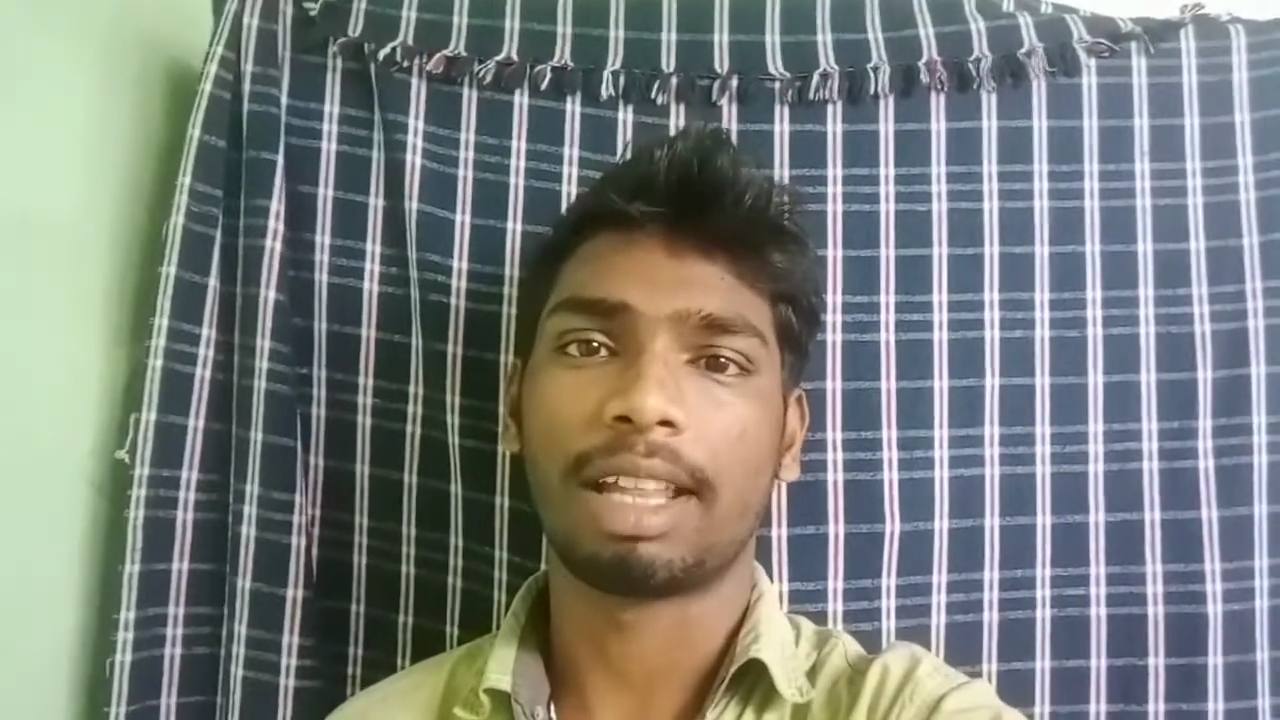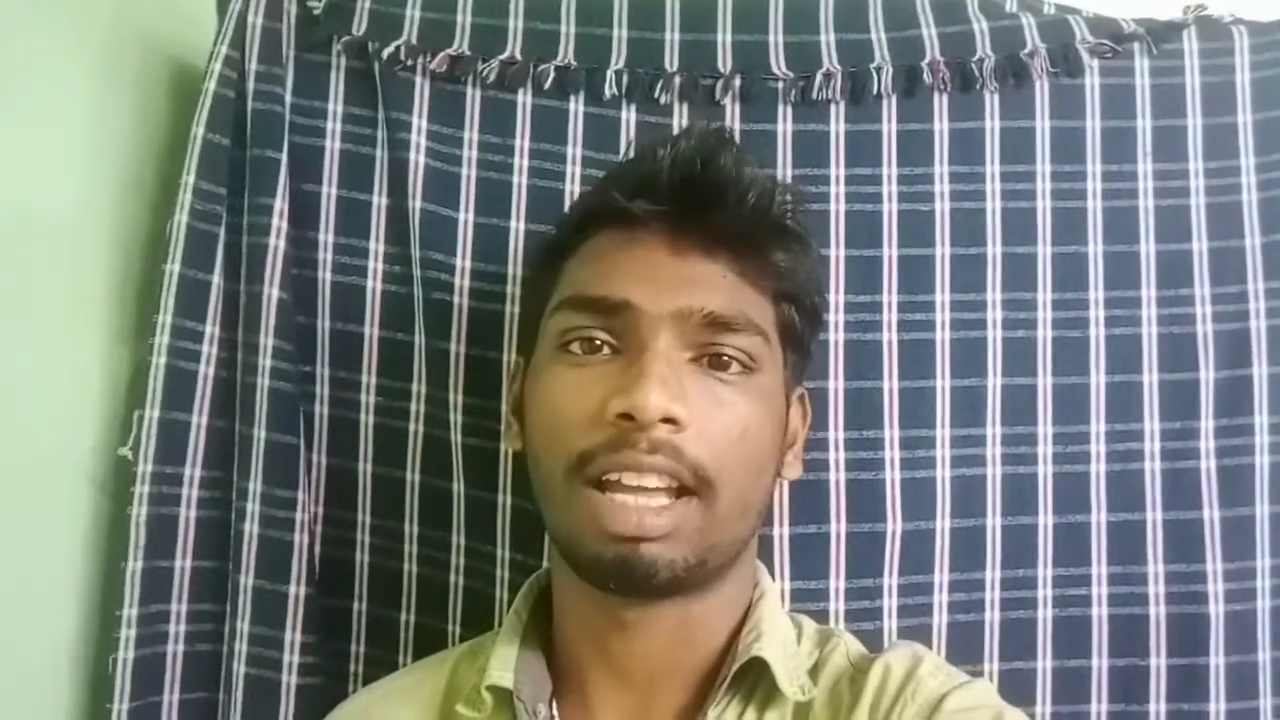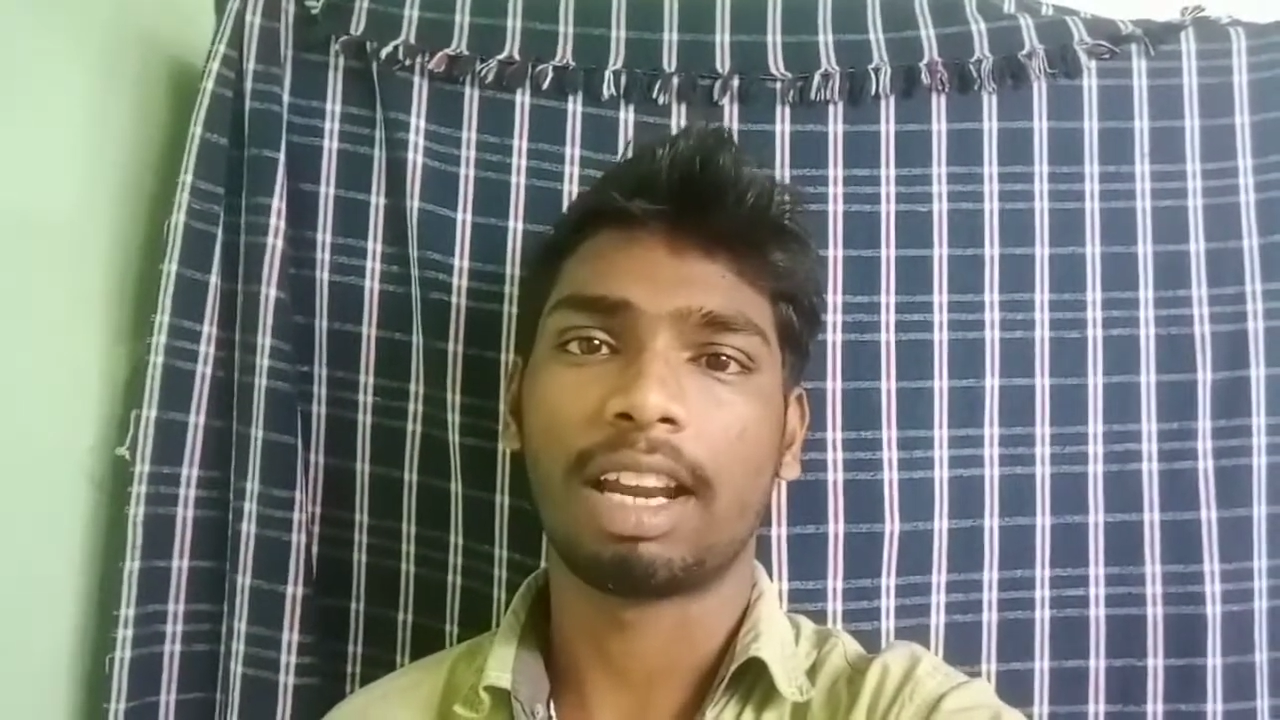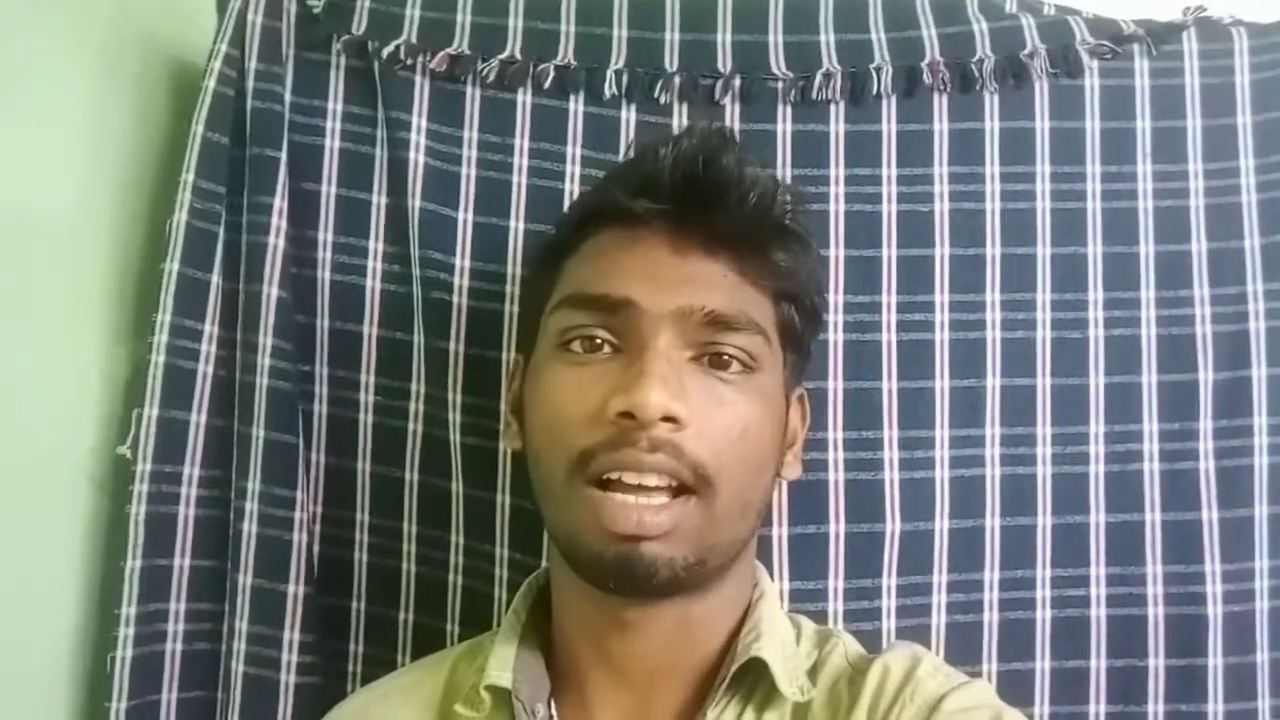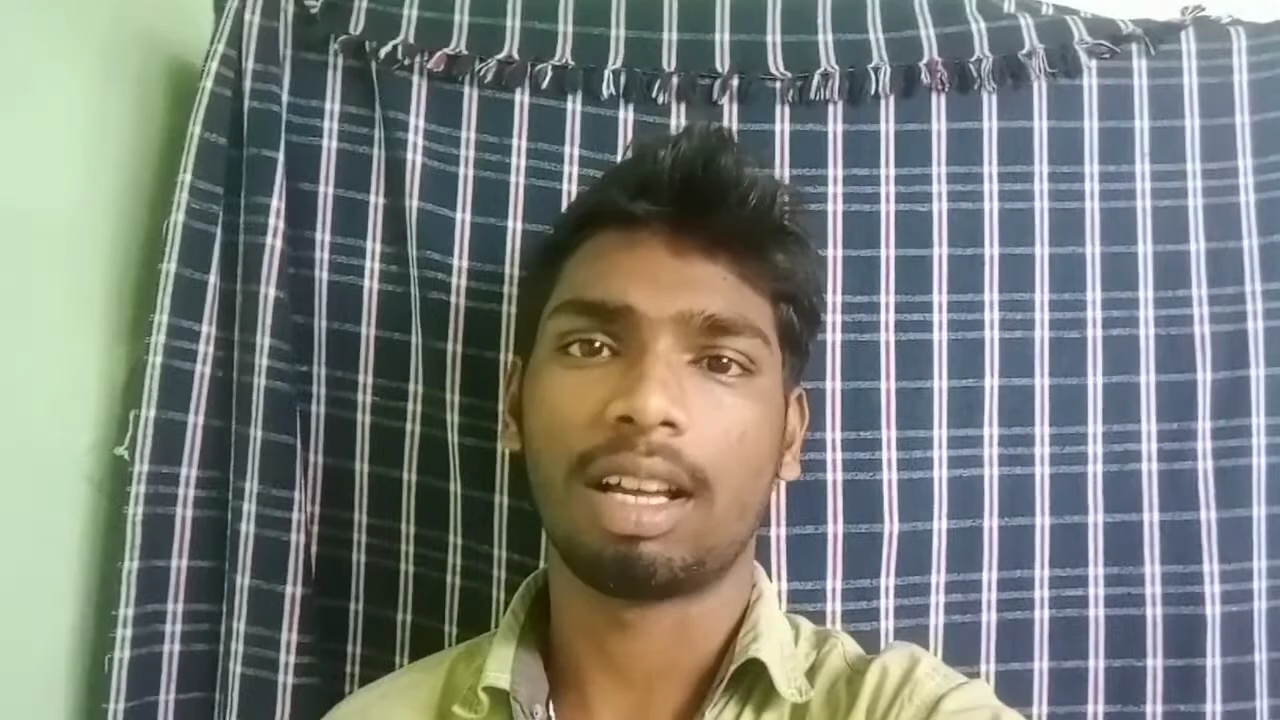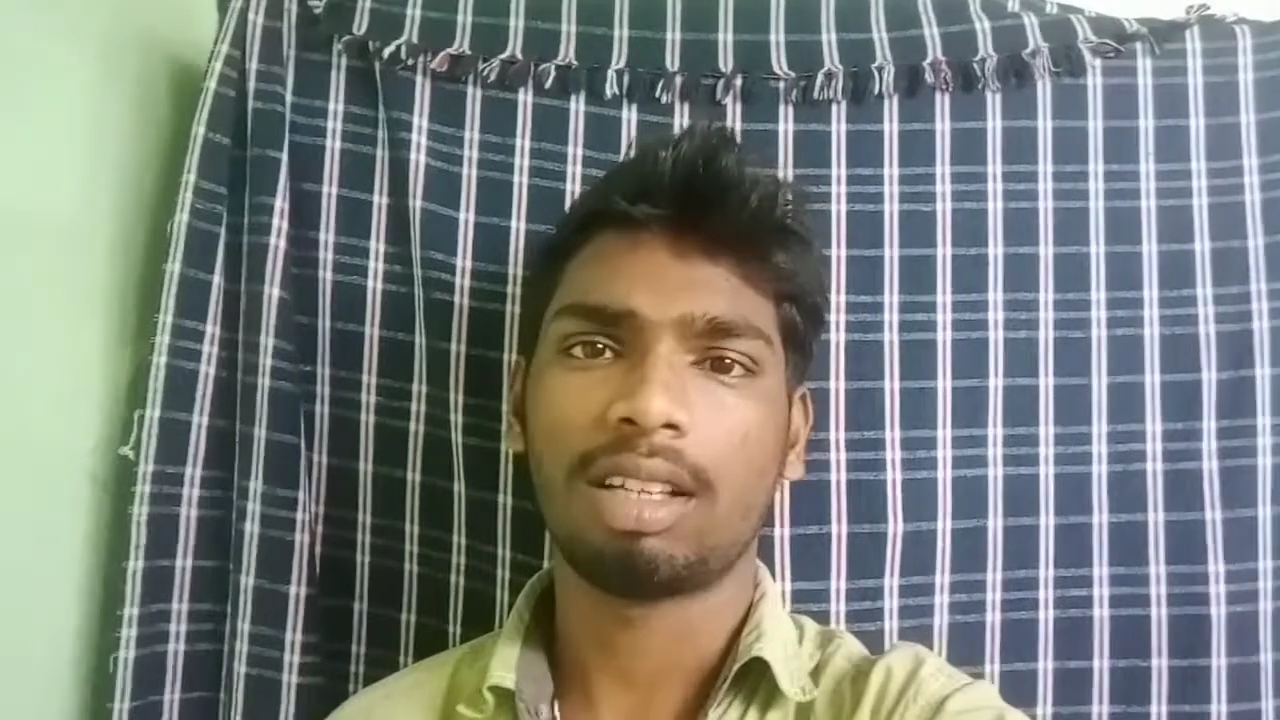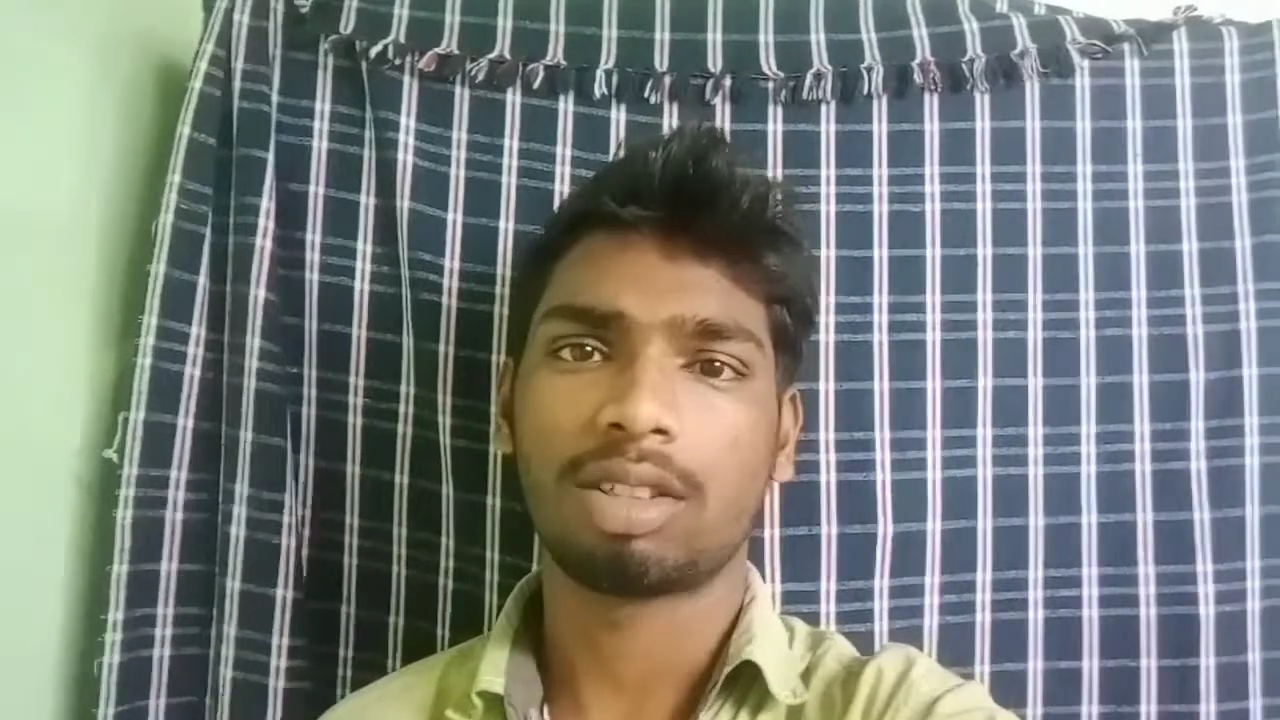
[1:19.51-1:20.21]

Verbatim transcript: ఏదైనా